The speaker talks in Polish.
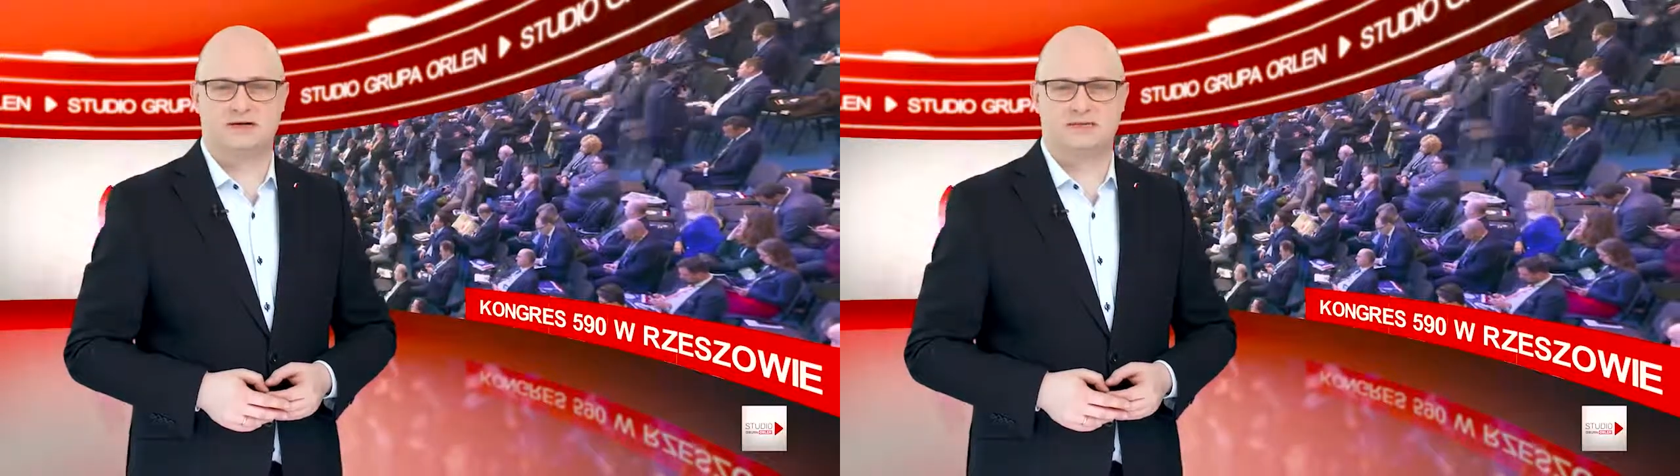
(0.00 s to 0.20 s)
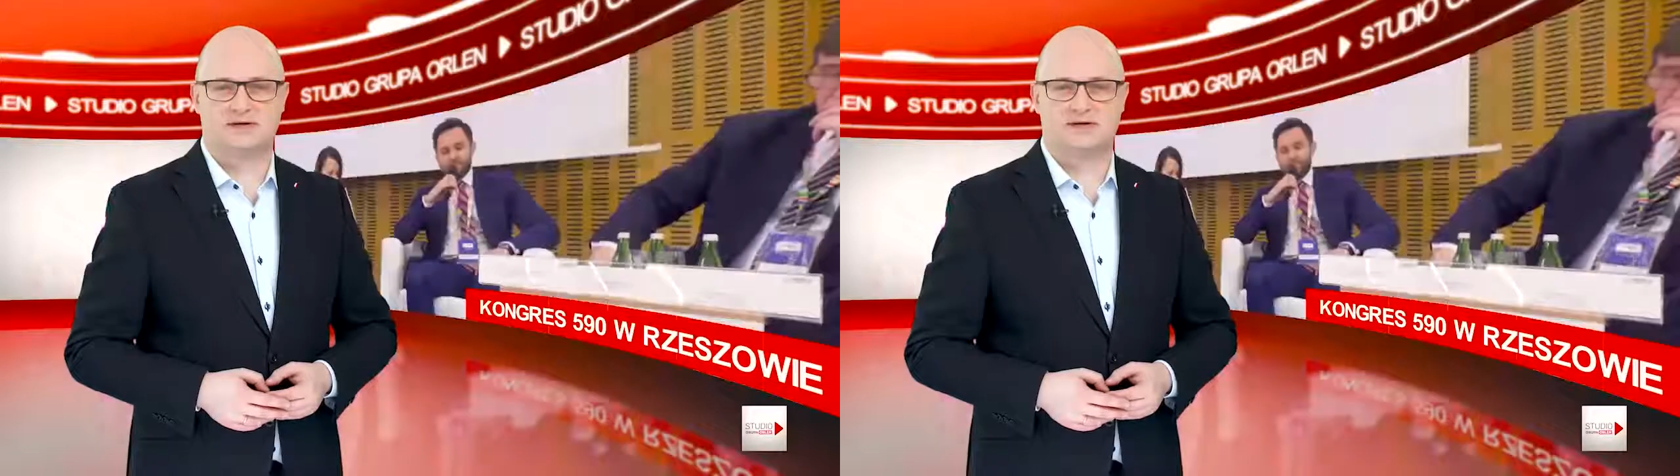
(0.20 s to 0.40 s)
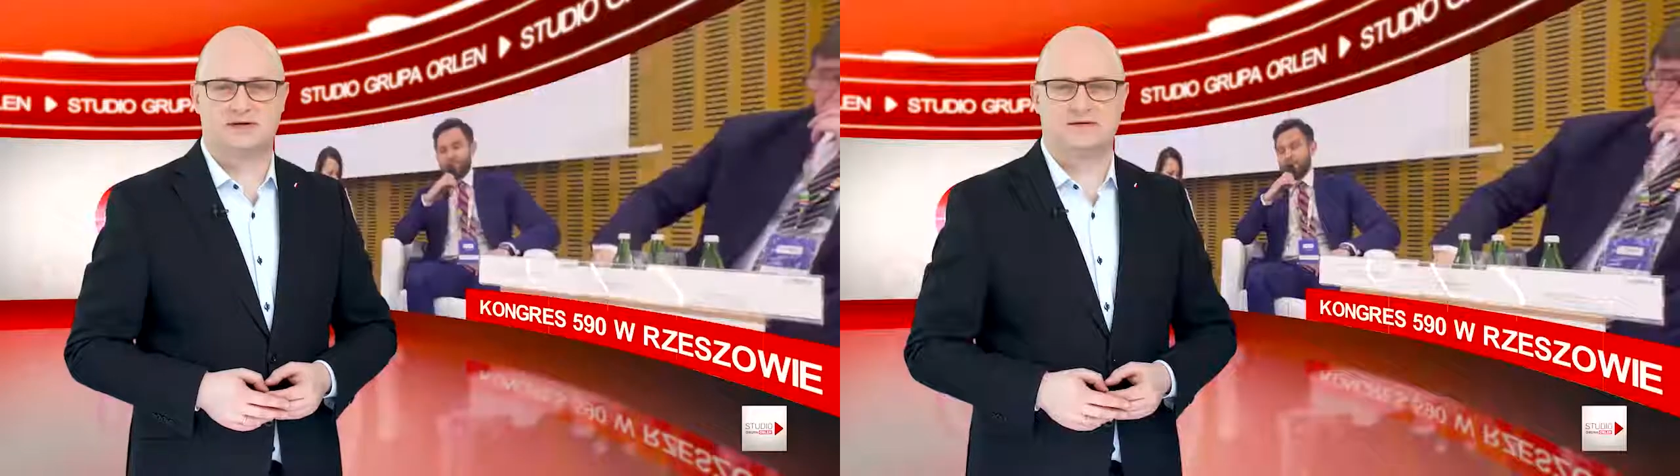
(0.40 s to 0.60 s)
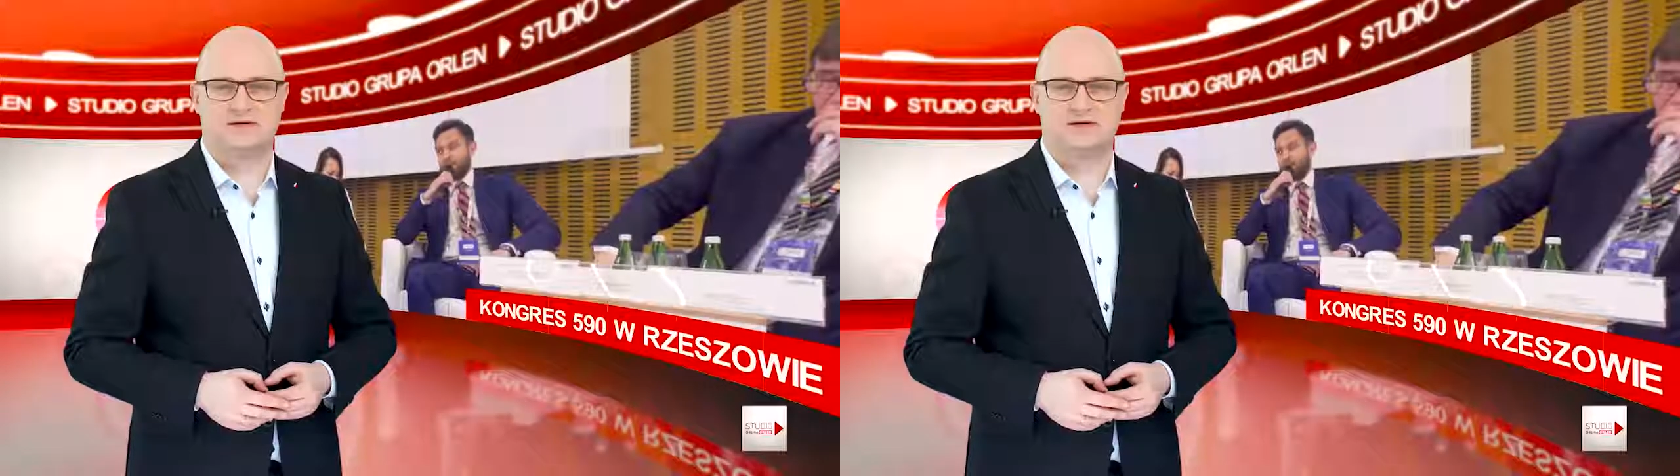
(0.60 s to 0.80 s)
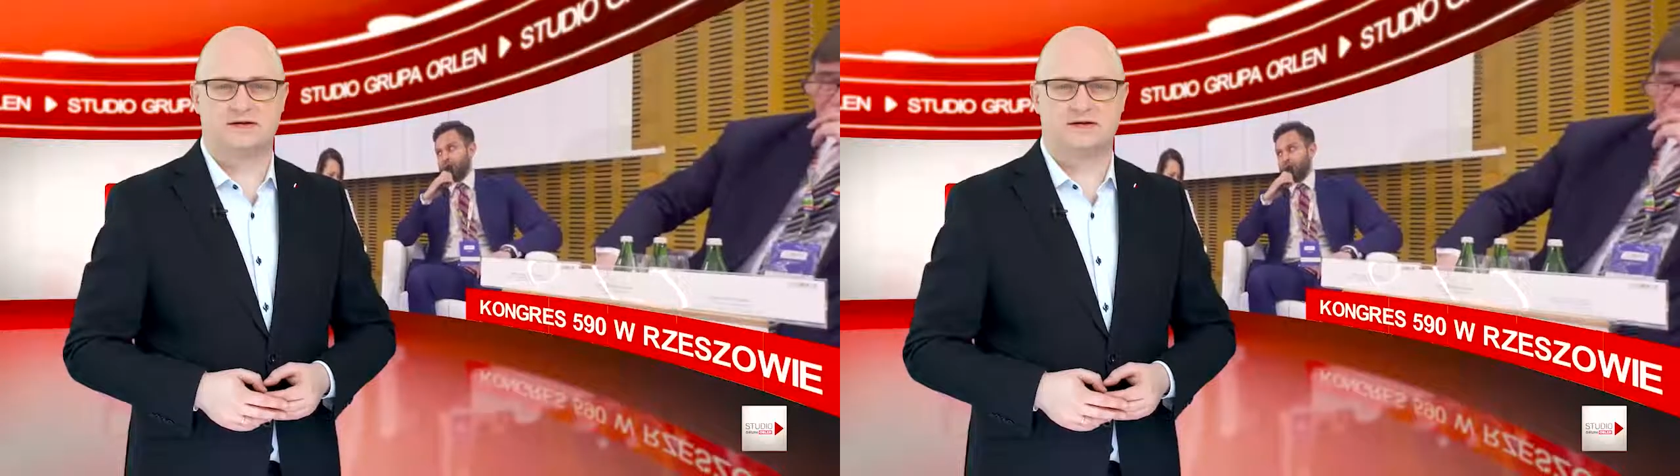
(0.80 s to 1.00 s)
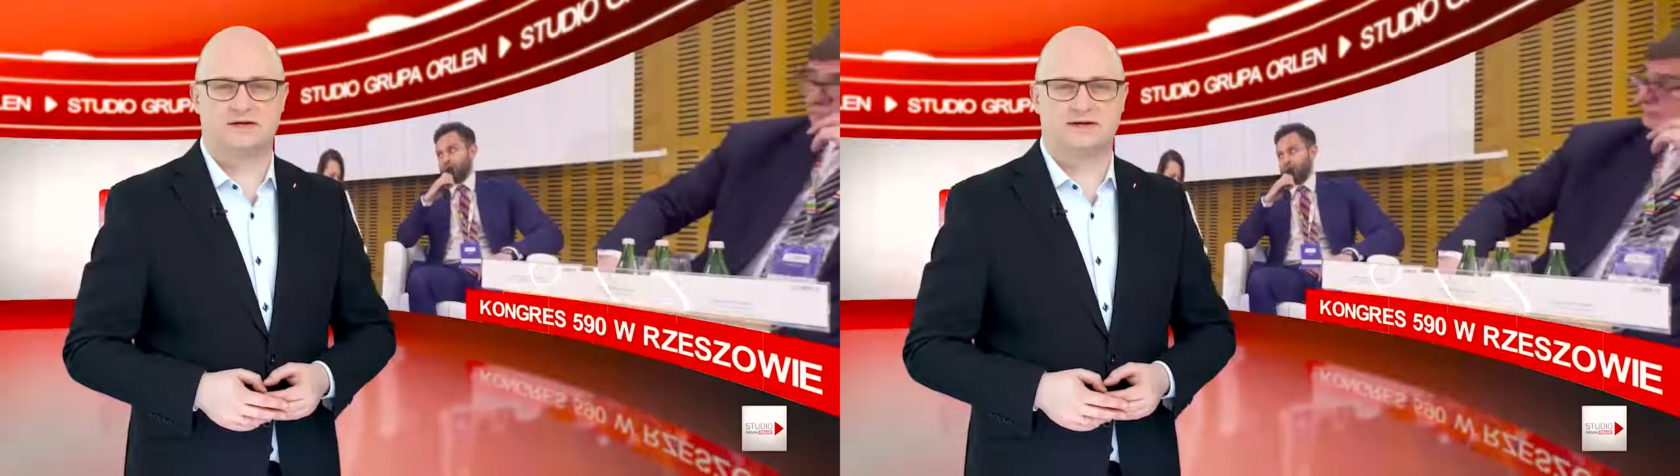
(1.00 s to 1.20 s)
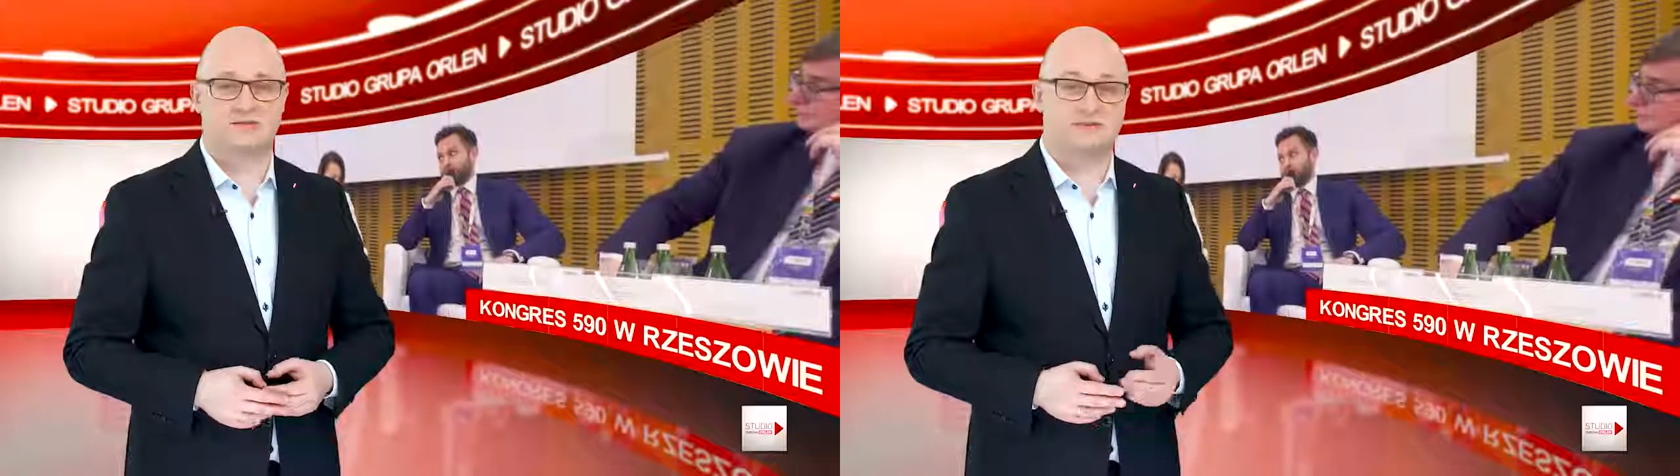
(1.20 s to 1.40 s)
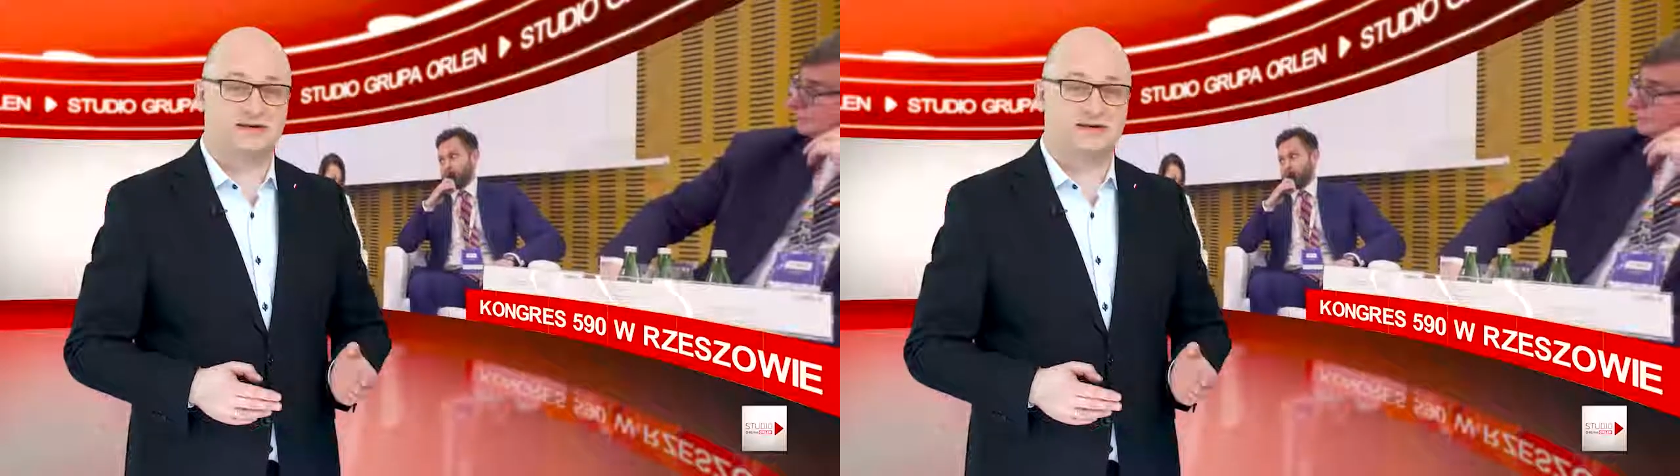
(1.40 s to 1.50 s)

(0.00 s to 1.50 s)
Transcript: się przedstawiciele świata